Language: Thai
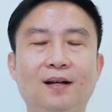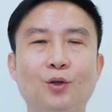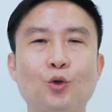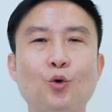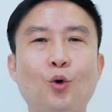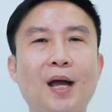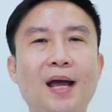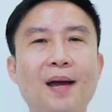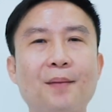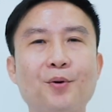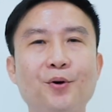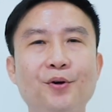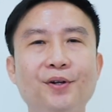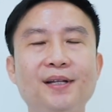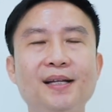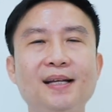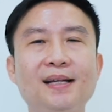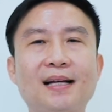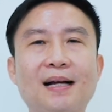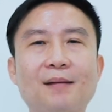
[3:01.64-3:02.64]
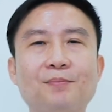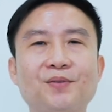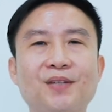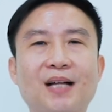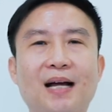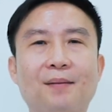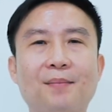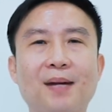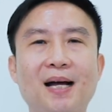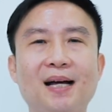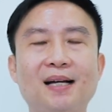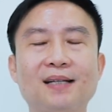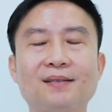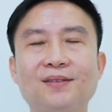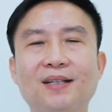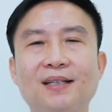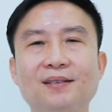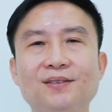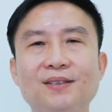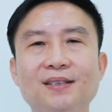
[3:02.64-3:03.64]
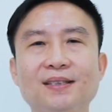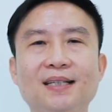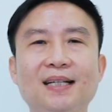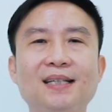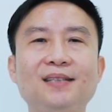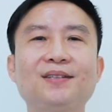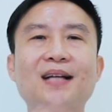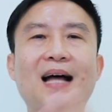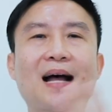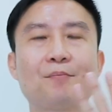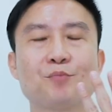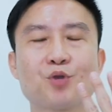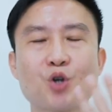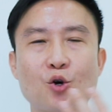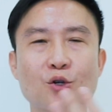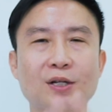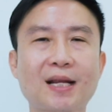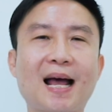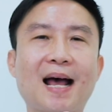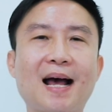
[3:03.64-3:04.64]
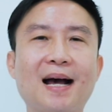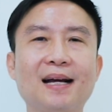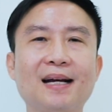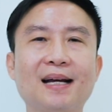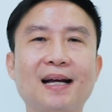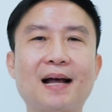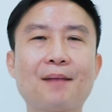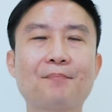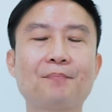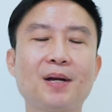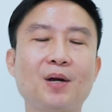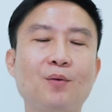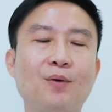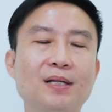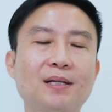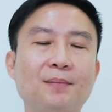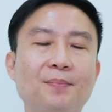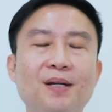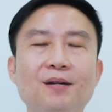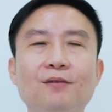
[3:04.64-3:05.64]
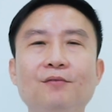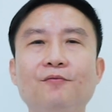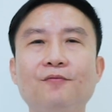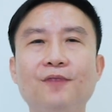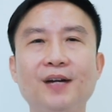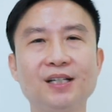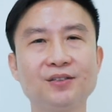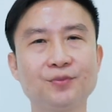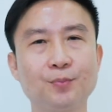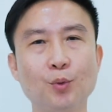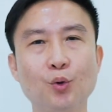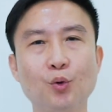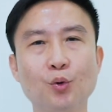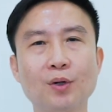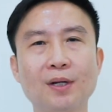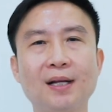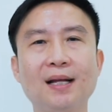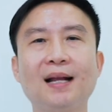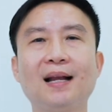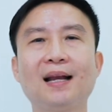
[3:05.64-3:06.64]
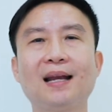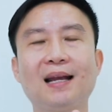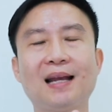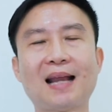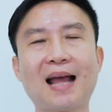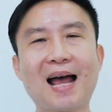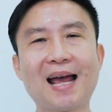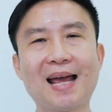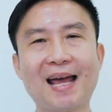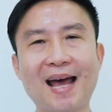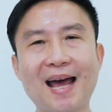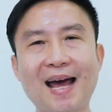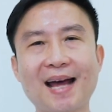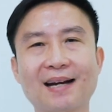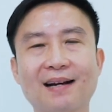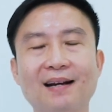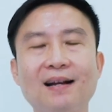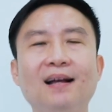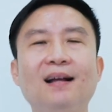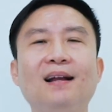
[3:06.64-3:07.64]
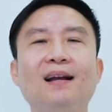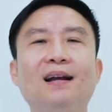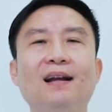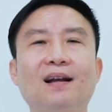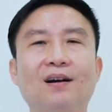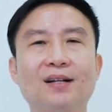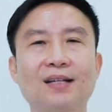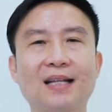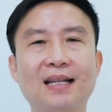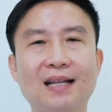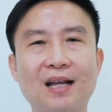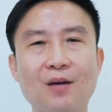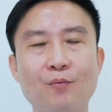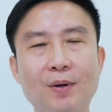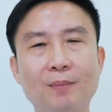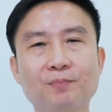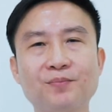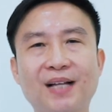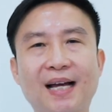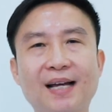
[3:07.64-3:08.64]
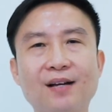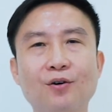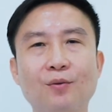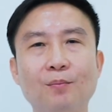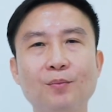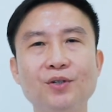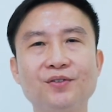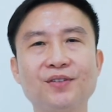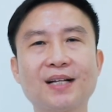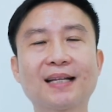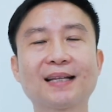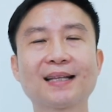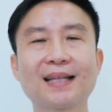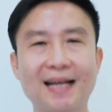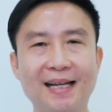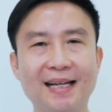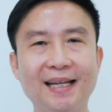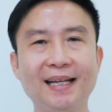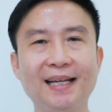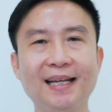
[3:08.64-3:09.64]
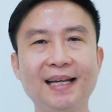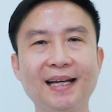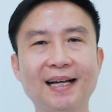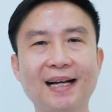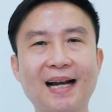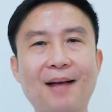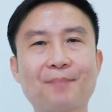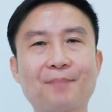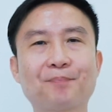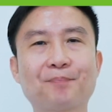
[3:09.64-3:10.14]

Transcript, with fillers: ตัว Air p o r i t y ครับสามารถสั่งซื้อได้ 3 ช่องทางนะครับ ไม่ว่าจะเป็น Facebook Line แอดแล้วก็ในเว็บไซต์ของบริษัทไทยเคเคครั